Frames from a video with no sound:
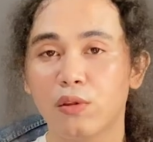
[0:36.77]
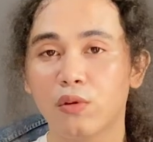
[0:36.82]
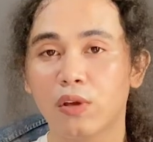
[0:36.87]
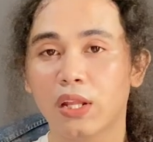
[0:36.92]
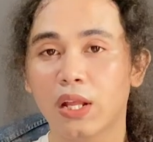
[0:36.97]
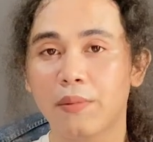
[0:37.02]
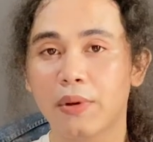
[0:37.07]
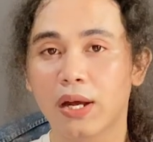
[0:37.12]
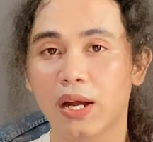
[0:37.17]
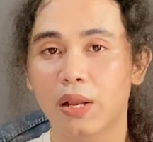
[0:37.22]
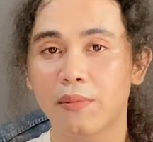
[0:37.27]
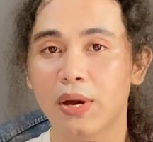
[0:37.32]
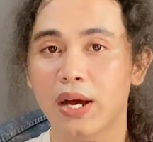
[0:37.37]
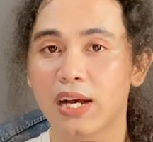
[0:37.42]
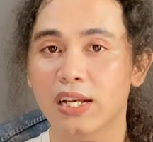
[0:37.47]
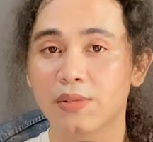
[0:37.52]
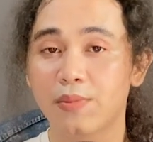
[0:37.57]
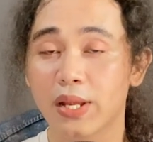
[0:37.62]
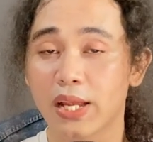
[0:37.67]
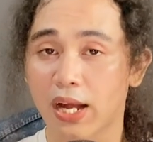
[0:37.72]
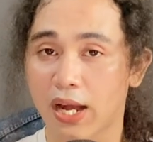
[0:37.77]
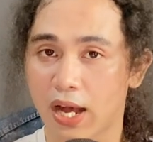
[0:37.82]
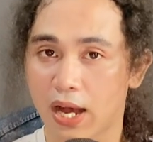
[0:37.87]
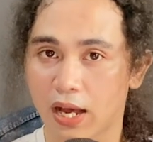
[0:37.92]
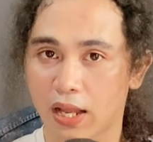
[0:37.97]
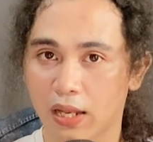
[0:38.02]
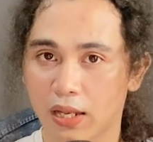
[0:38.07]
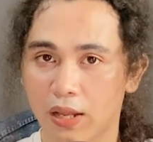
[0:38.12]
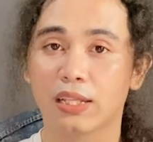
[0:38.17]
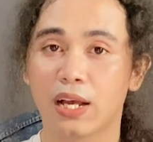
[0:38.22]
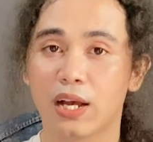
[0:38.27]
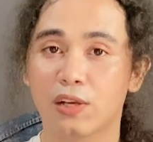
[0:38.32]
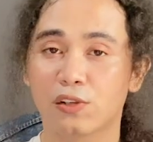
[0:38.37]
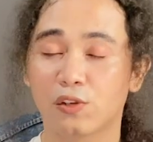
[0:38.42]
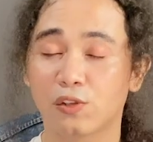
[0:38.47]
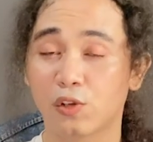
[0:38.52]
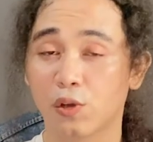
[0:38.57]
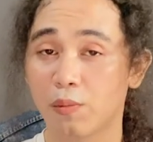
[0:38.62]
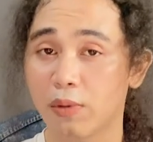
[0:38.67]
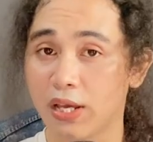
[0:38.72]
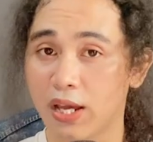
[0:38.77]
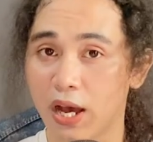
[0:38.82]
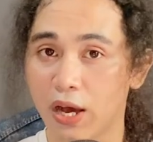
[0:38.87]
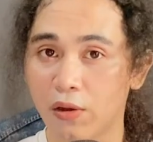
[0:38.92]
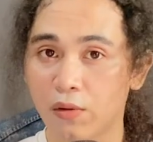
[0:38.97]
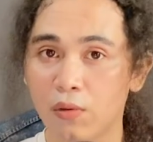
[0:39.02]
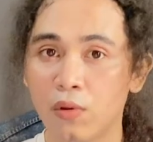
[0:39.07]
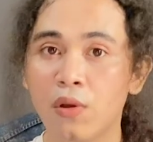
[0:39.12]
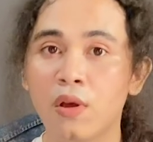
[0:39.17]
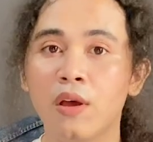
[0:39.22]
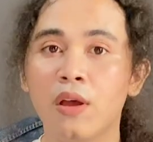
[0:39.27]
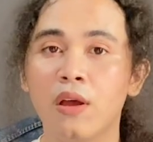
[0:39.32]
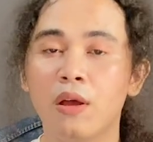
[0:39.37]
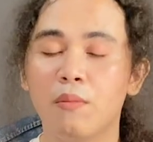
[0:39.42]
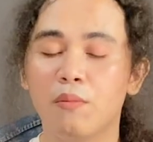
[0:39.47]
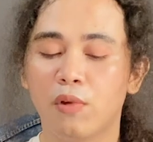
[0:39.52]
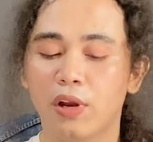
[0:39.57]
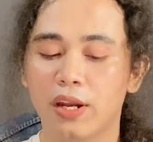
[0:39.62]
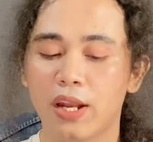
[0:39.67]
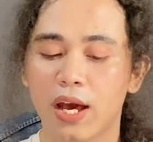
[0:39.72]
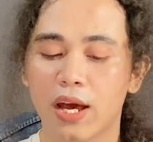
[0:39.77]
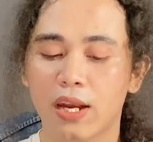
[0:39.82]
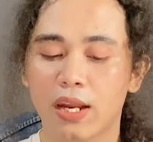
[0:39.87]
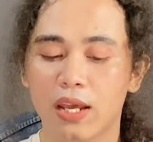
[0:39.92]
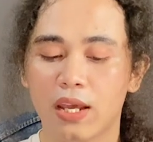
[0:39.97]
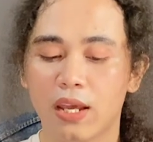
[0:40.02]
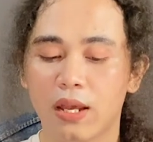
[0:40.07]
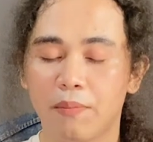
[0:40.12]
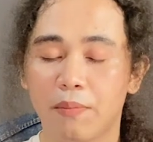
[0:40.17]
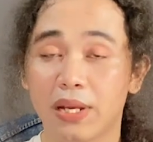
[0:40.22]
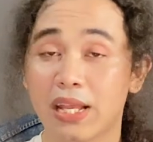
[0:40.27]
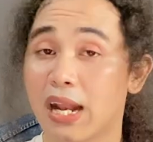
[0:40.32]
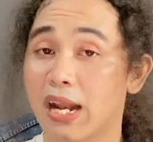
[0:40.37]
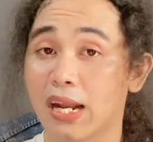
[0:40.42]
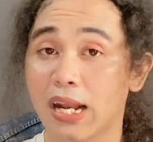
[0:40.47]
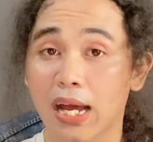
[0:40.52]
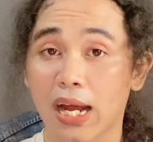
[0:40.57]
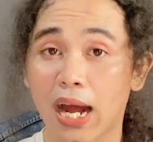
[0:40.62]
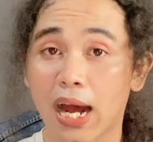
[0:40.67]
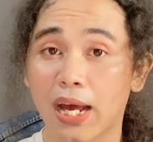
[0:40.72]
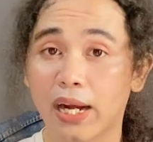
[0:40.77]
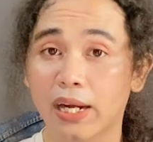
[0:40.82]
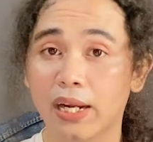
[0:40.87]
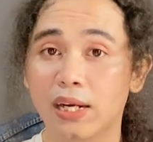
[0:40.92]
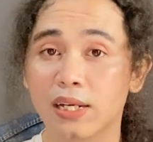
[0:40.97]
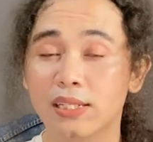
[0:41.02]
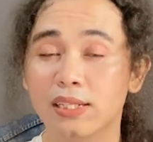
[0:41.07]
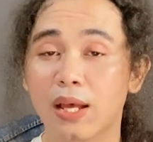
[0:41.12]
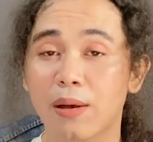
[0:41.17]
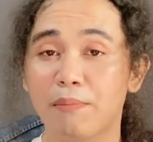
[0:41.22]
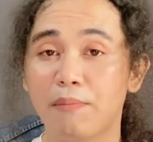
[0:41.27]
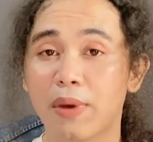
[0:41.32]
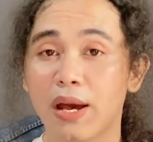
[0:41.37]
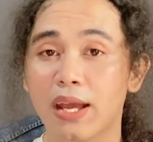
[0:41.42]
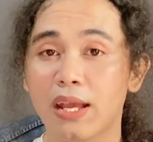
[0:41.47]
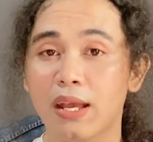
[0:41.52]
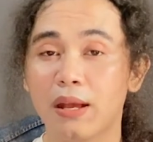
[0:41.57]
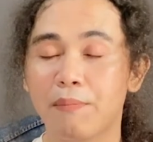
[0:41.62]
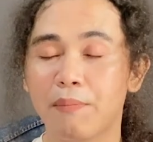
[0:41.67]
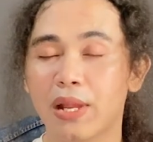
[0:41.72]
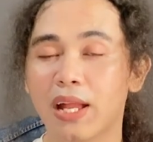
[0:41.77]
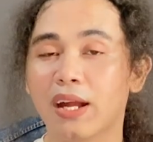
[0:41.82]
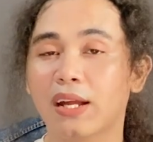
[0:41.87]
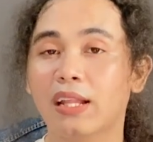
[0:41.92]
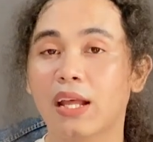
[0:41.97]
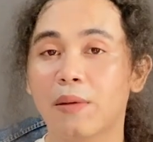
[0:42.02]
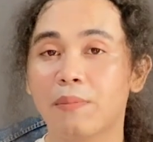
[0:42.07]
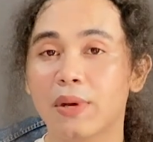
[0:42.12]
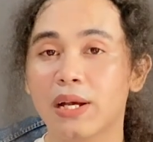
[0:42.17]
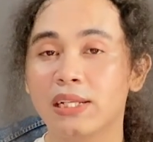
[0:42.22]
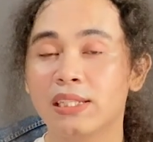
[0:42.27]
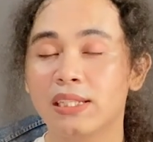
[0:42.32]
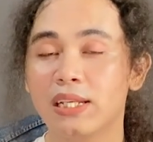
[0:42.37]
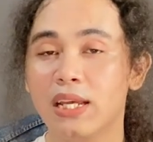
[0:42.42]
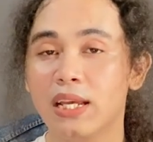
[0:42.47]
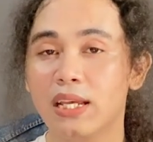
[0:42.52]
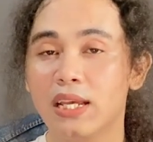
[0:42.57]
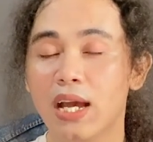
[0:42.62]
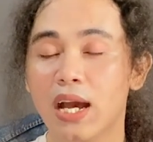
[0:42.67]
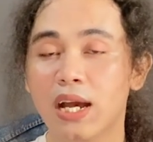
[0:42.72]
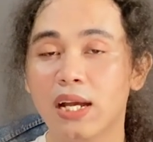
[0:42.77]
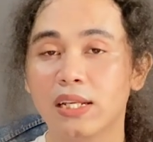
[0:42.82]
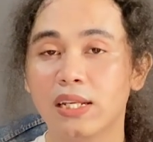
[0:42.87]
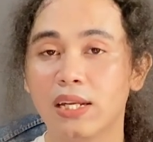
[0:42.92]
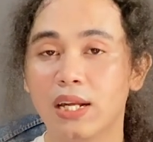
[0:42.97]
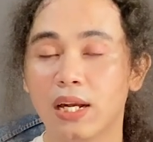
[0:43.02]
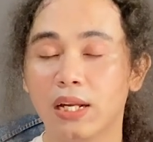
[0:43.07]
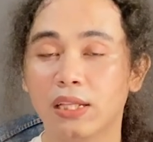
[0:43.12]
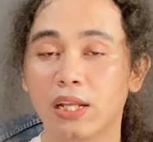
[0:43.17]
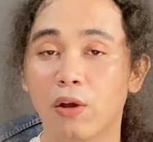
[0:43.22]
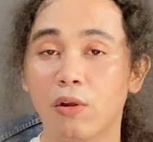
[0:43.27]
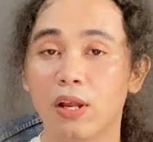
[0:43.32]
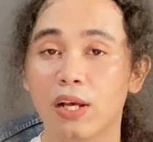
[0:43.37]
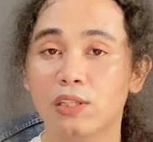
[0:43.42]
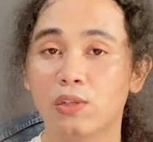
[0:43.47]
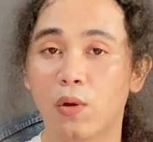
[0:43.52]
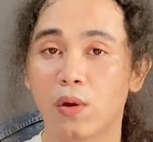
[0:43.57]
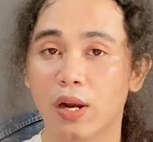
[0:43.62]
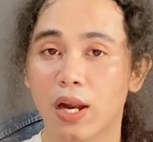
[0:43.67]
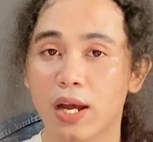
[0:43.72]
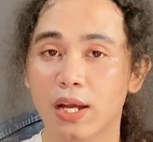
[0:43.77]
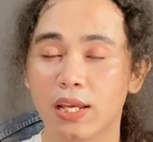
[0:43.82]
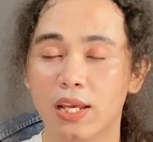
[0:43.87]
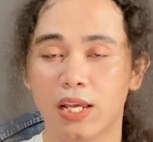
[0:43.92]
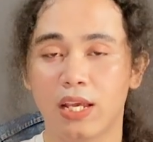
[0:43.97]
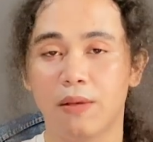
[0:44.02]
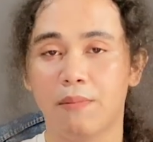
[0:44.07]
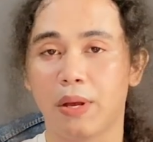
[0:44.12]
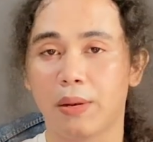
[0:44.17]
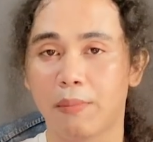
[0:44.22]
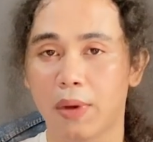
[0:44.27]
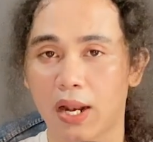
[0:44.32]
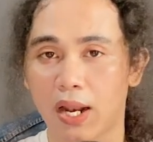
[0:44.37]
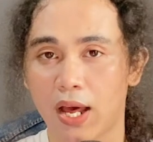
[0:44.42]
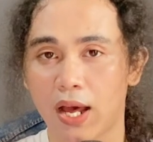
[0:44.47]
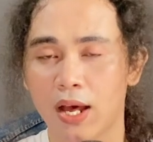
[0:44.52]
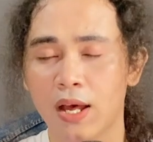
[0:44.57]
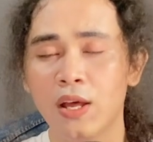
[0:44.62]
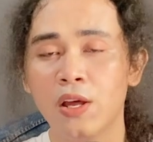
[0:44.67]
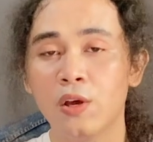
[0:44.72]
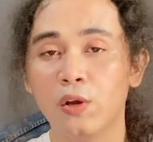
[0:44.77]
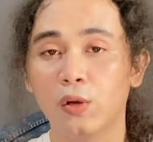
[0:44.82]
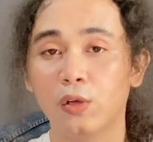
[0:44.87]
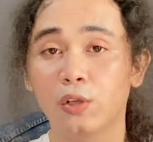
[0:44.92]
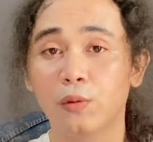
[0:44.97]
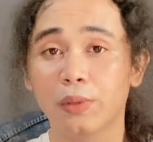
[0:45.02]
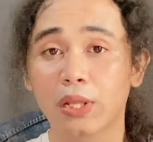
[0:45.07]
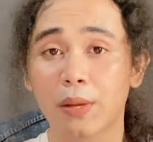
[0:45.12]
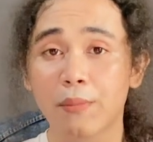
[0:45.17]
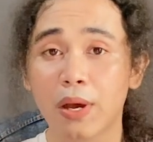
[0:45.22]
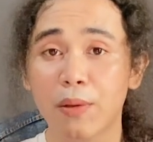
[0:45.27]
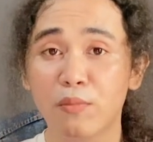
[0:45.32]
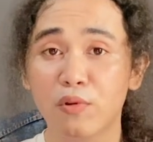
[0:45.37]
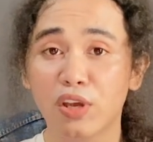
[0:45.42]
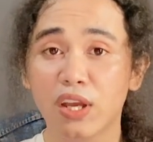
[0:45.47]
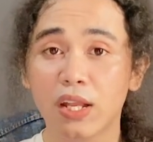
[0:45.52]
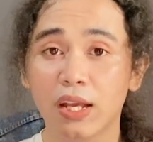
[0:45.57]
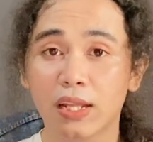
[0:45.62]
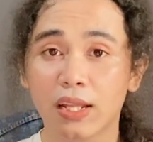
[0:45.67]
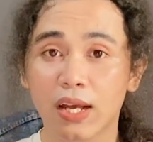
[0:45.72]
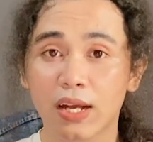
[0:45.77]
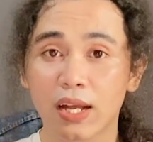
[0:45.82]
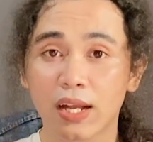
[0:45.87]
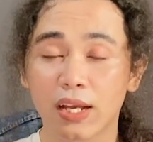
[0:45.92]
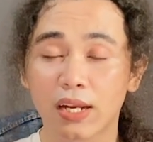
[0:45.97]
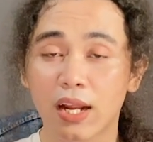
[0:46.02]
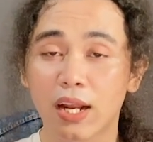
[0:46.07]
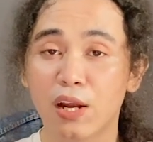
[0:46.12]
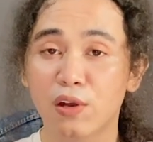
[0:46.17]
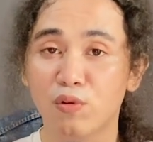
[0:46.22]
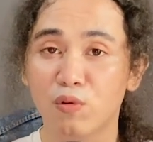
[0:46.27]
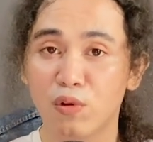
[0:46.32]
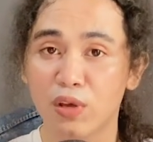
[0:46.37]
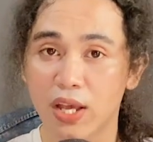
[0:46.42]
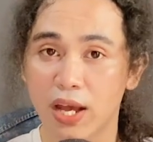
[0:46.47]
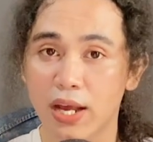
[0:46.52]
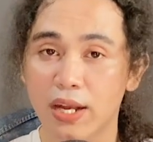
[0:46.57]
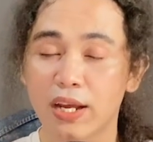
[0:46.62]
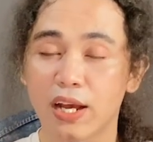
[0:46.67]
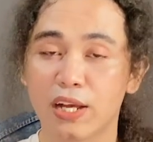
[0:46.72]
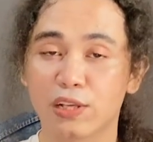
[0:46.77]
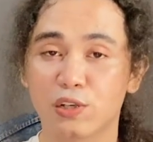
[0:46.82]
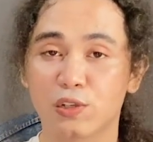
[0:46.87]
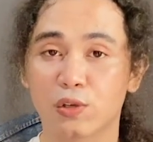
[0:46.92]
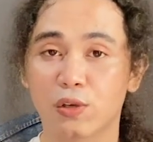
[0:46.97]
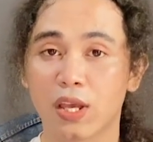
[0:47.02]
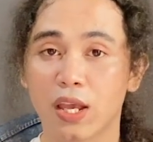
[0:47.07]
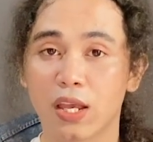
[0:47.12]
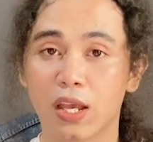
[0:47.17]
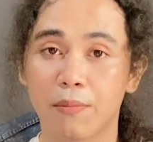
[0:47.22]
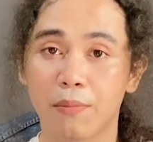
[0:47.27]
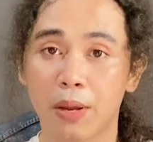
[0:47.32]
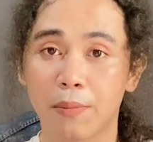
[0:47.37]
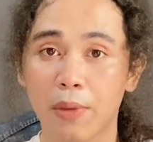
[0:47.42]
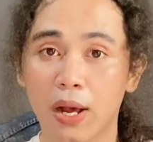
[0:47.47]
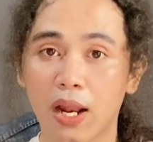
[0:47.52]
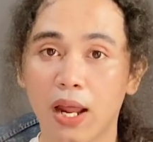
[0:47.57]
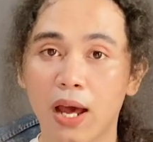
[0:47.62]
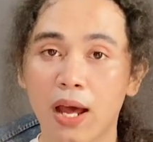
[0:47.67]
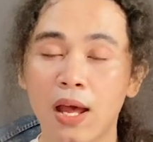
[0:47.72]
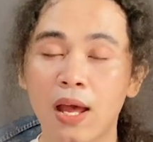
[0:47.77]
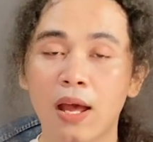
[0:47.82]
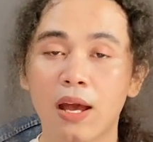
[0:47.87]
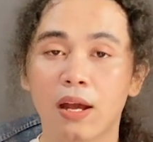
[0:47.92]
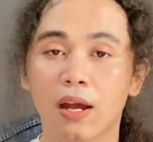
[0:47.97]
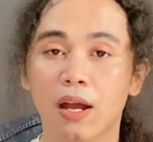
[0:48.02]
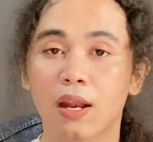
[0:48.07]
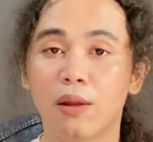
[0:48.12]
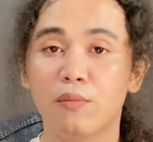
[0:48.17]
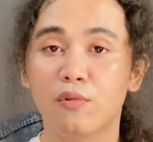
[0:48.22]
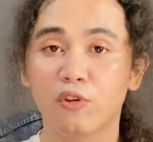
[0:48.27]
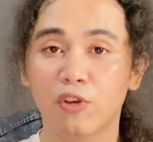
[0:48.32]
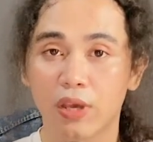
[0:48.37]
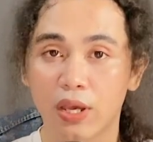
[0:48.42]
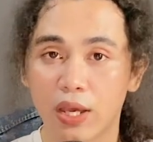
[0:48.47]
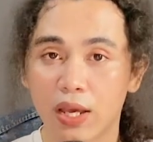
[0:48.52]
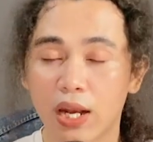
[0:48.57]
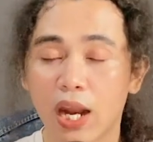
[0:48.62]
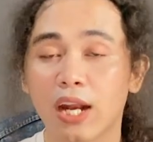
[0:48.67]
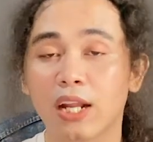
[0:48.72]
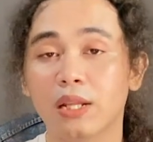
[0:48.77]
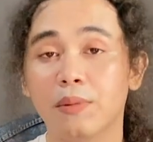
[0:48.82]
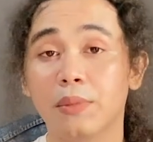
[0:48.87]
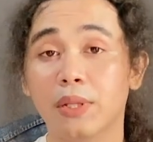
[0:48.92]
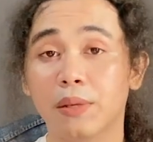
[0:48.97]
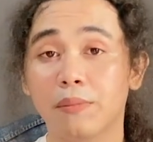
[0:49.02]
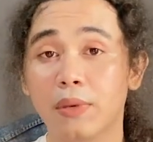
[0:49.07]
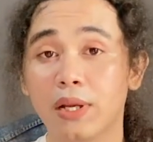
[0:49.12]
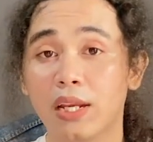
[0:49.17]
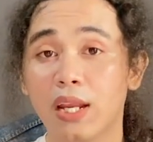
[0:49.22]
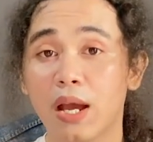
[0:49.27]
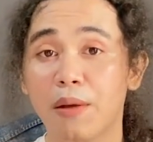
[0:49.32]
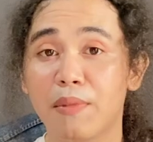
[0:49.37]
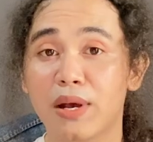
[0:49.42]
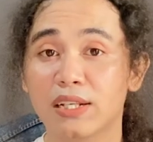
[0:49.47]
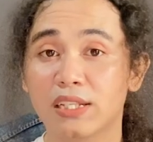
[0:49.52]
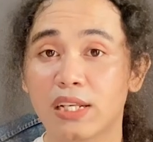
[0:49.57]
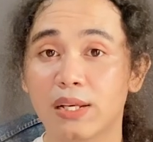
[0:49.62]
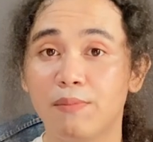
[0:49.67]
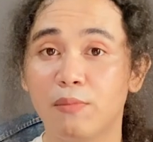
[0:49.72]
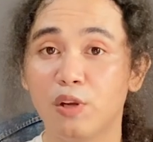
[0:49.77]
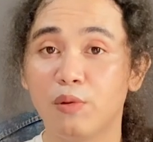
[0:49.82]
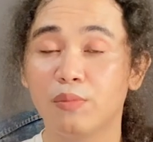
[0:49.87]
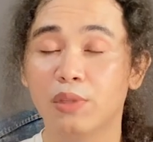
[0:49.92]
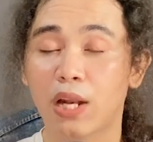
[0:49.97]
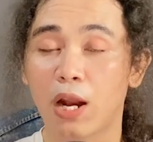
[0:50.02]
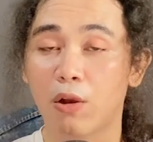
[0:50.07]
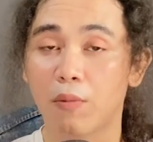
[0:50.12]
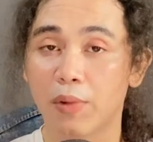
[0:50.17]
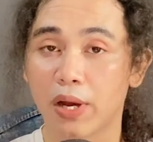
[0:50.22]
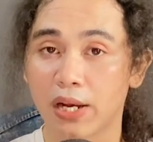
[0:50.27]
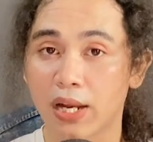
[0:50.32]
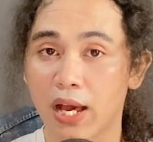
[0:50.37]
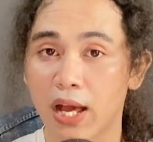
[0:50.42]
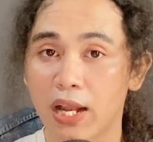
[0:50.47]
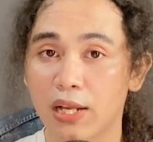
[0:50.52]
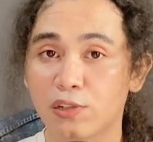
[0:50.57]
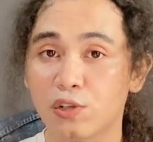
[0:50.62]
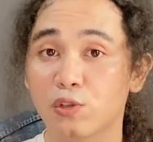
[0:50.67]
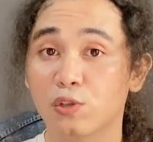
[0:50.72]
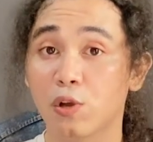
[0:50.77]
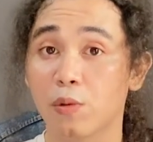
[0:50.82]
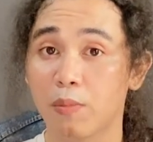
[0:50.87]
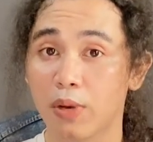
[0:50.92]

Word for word: itu kita bakal bahas banyak hal tentang sosok beliau, mulai dari perjalanan karir sampai penyakit apa sih yang diderita oleh seorang Kiki Padmala. Untuk pertama mungkin kita akan kenalan dulu ya dengan sosok Kiki Padmala, karena mungkin ada teman-teman yang masih belum terlalu mengenal sosok